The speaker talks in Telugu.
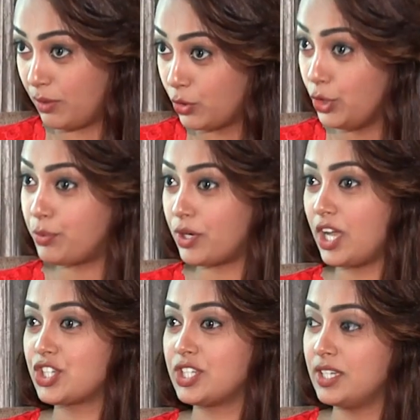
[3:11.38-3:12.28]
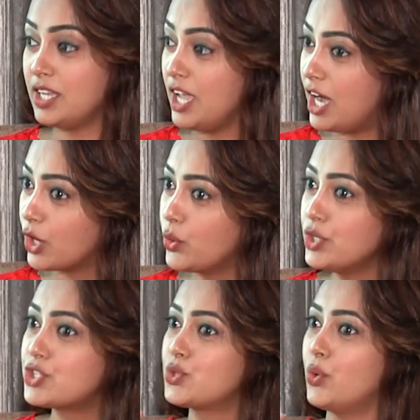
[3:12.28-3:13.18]
గుడ్ ప్రొడక్షన్
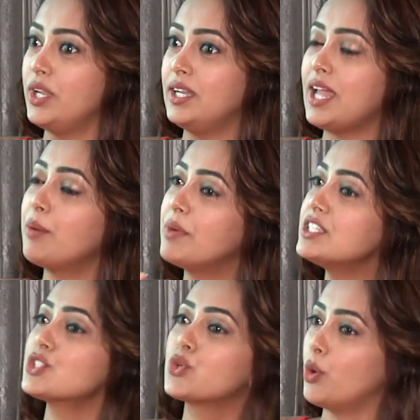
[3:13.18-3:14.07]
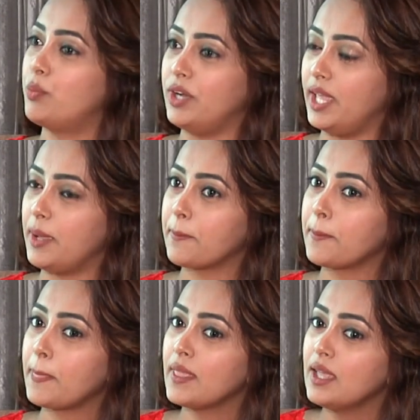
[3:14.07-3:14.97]
గుడ్ స్టోరీ నాకు మంచి స్కోప్ ఉండే hmm.
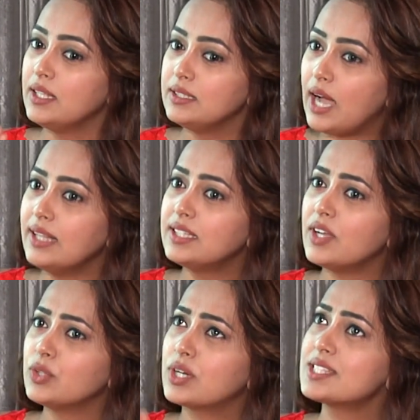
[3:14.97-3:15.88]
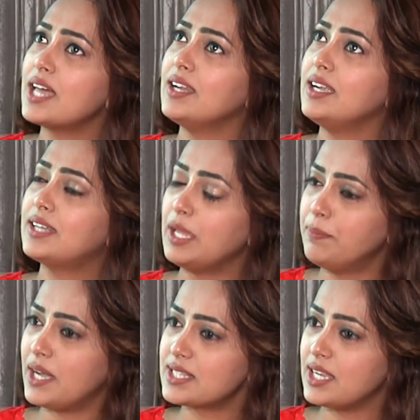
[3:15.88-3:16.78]
దాని తర్వాత ఒకసారి నేను టైప్
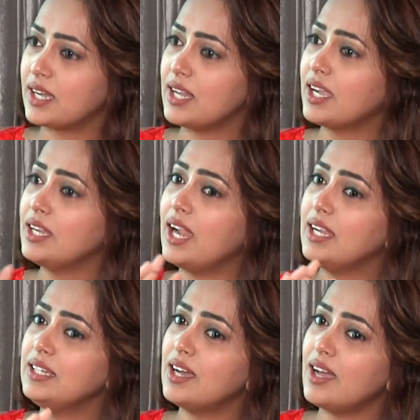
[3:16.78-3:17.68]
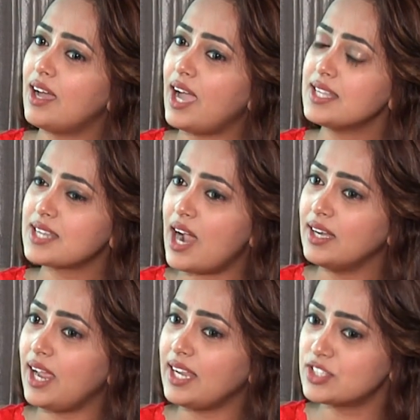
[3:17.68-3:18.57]
కాస్ట్ అయ్యాక నాకు ఇలా ఇంకా ఐ
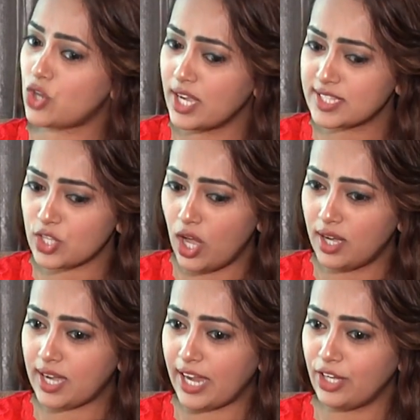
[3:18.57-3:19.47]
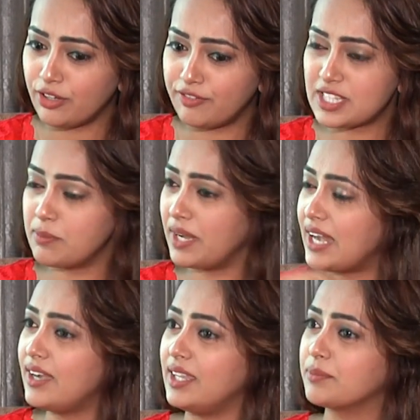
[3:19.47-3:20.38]
స్టార్టెడ్ ఐ సా ఐ సా కైండ్ ఆఫ్
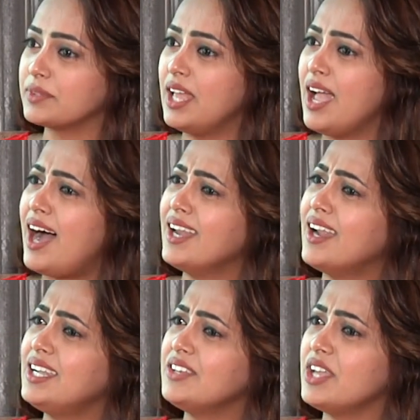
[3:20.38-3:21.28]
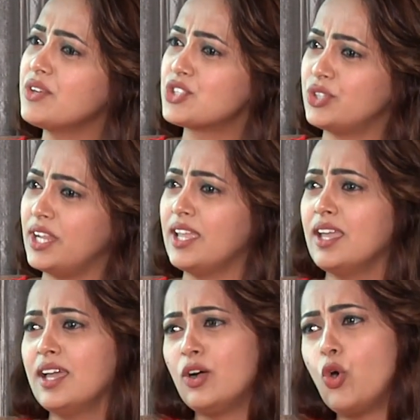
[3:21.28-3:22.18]
సిమిలారిటీ అలాంటివే వస్తున్నాయి
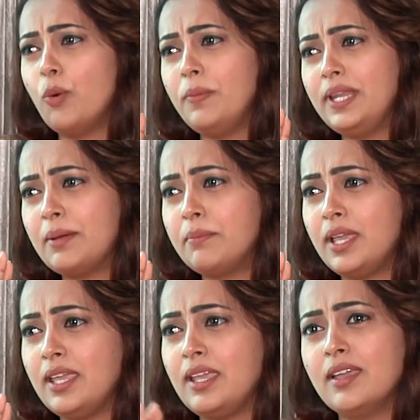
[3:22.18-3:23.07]
హోమ్లీ అమ్మాయి